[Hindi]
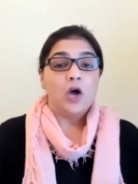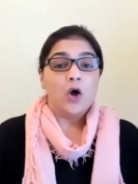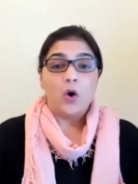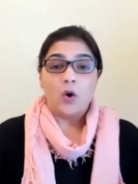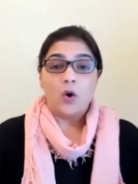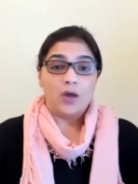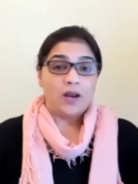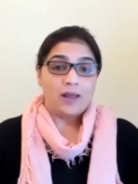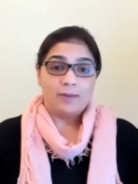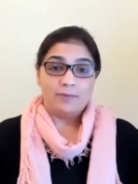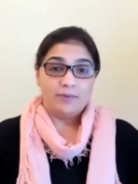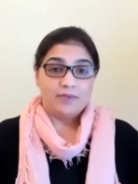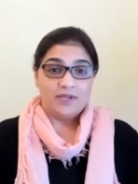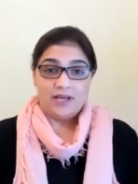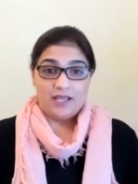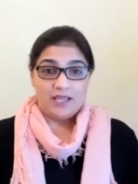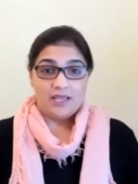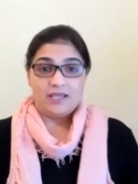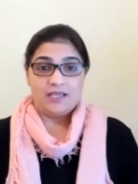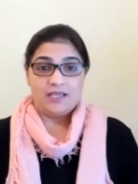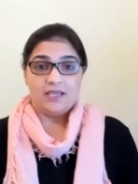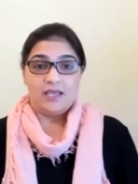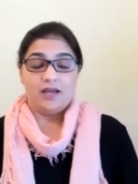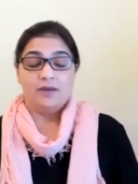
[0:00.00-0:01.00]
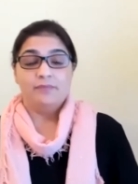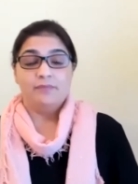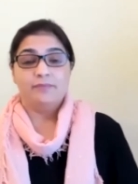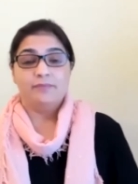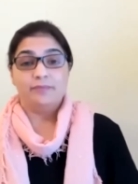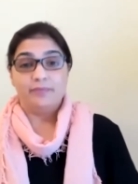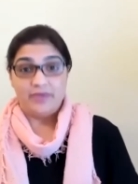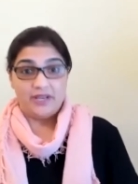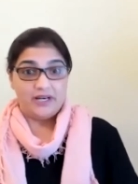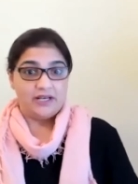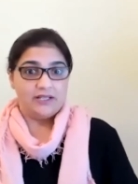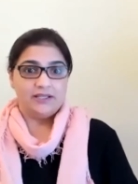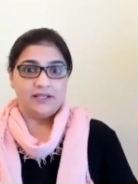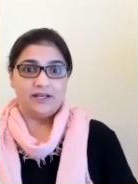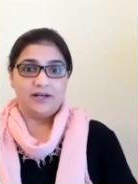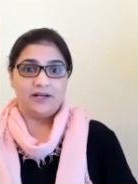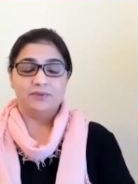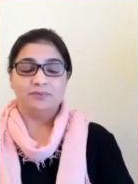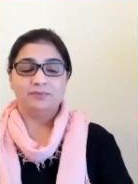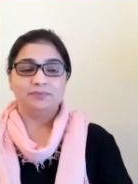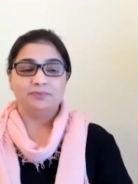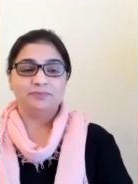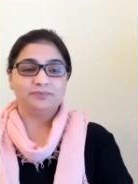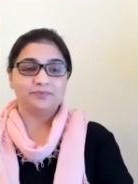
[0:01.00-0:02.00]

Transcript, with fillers: और आपने नहीं किया मेरी तरह